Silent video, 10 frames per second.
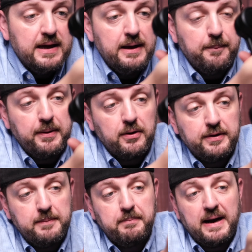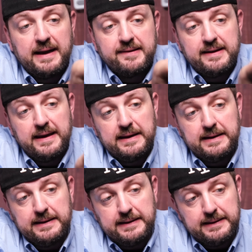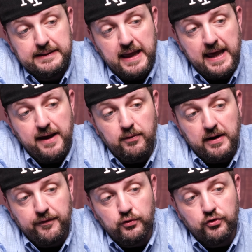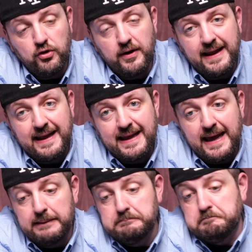eh, però di base eh, è una funzione che